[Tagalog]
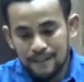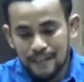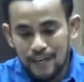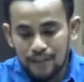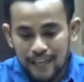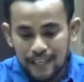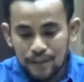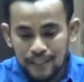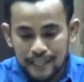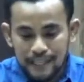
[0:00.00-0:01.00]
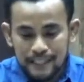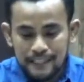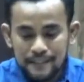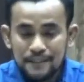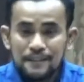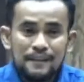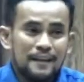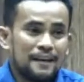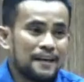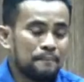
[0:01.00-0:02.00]
lalo na ngayon ay
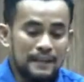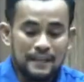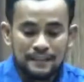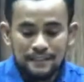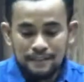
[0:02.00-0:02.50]
uh, ipinag